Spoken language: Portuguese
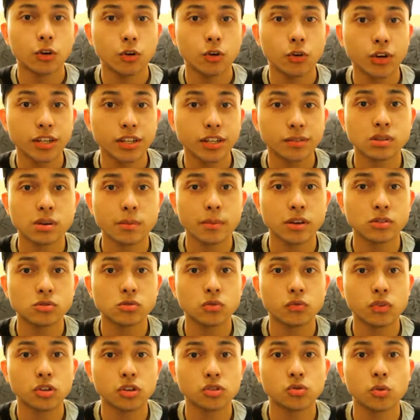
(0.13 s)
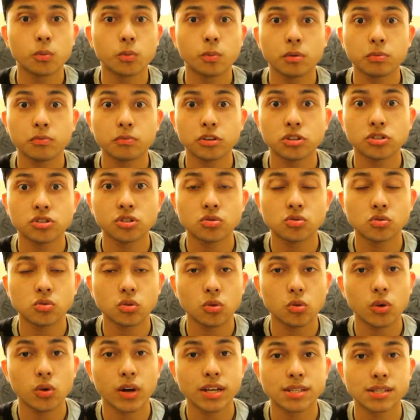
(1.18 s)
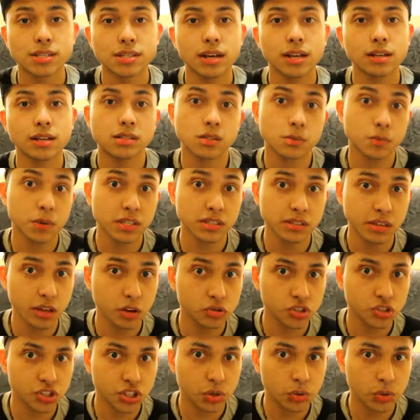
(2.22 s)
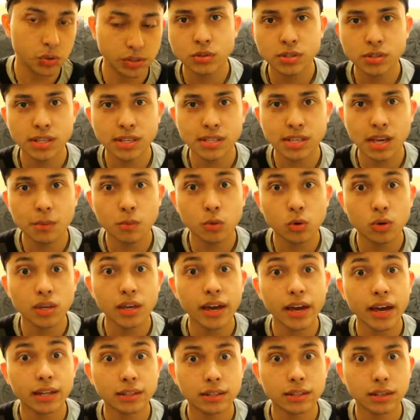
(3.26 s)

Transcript: Oi, é mais um vídeo do Pulp Fiction com o Lucas Dallas, especial de Halloween. Você sabe o que é a